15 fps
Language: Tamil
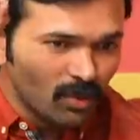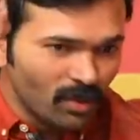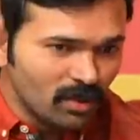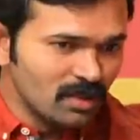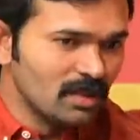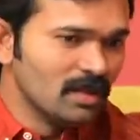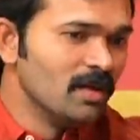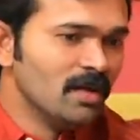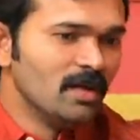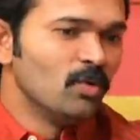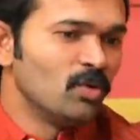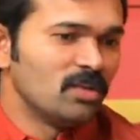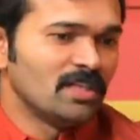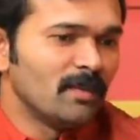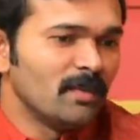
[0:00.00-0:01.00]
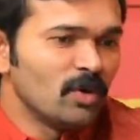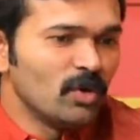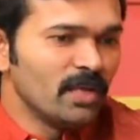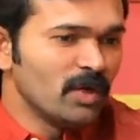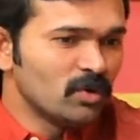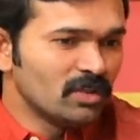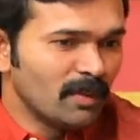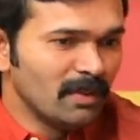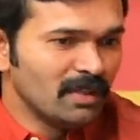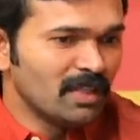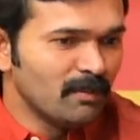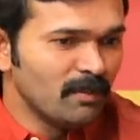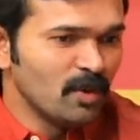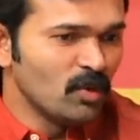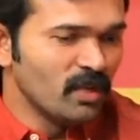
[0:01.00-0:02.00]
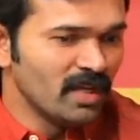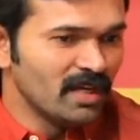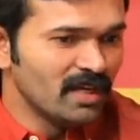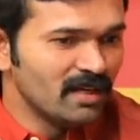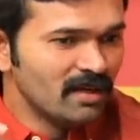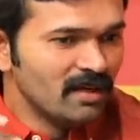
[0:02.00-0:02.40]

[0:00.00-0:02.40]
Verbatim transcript: ஒரு ஒரு தமிழனுடைய ஒரு தமிழ் தம்பியுடைய